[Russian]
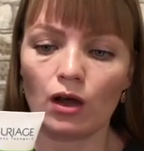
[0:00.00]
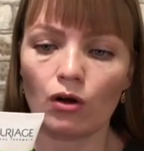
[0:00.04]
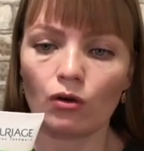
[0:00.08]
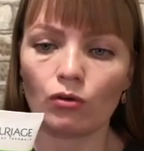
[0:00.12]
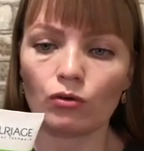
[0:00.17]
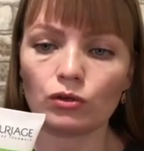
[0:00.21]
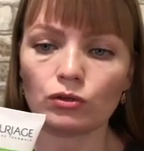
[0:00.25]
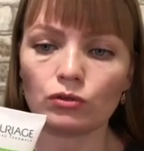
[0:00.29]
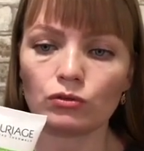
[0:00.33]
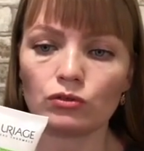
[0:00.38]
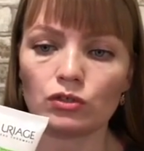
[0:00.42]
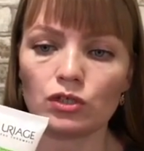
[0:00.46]

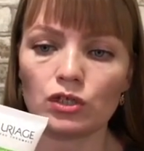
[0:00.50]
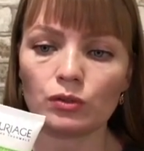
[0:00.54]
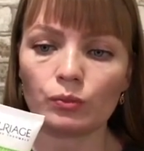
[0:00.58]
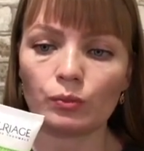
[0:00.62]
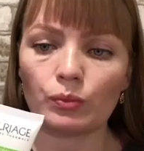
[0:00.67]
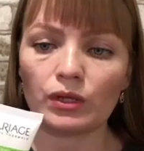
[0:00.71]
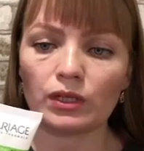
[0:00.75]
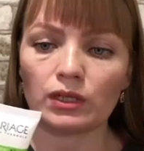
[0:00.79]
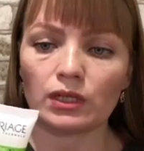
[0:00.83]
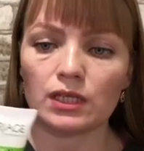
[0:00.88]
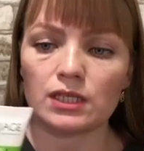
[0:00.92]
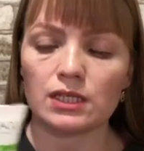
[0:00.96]
он у них
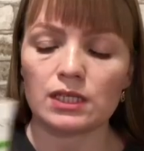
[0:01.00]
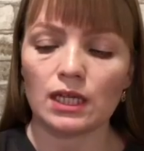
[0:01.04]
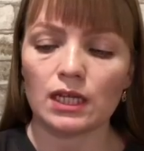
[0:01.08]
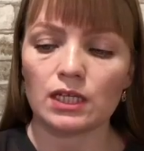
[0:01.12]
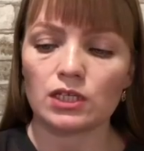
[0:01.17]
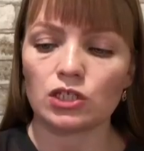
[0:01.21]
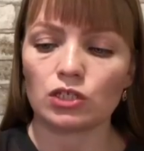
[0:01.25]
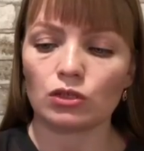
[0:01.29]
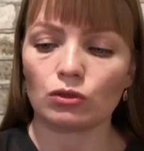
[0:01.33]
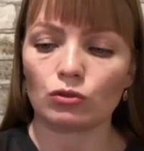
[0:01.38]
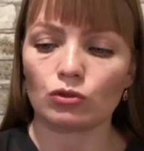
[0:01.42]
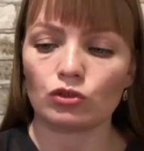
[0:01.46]

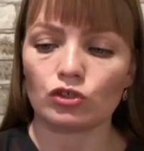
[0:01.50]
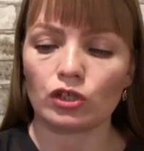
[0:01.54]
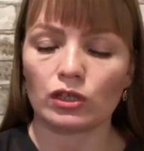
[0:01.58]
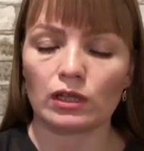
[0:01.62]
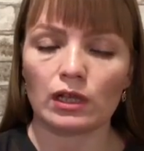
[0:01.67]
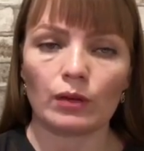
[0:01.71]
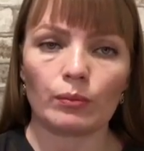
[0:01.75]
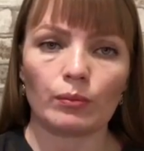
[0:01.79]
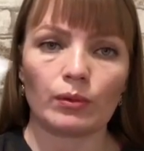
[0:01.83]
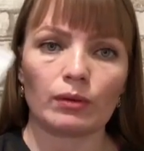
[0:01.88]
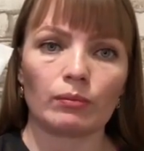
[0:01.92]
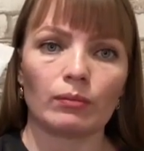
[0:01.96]
предназначен тоже
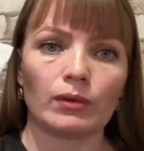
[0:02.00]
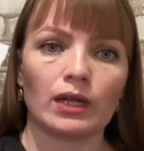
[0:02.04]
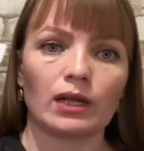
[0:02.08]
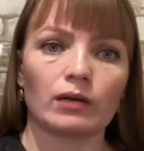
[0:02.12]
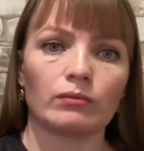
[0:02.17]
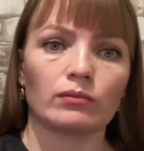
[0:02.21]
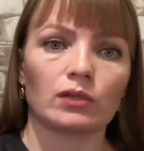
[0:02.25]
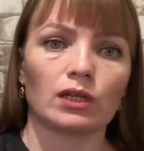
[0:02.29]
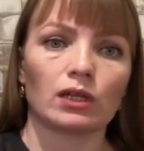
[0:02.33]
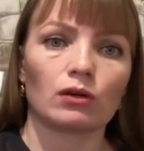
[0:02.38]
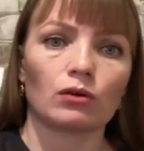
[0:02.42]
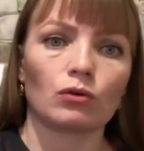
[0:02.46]
для
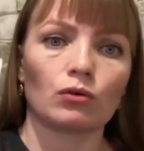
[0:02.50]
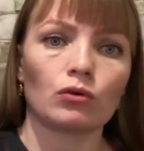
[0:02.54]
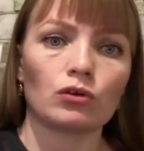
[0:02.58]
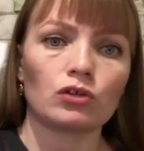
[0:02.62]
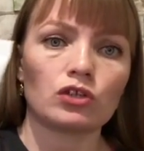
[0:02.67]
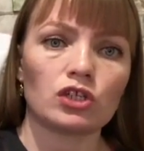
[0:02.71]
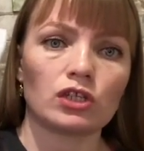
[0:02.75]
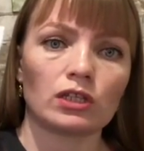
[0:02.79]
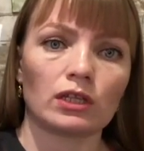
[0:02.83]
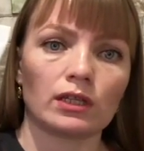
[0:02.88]
проблемной кожи,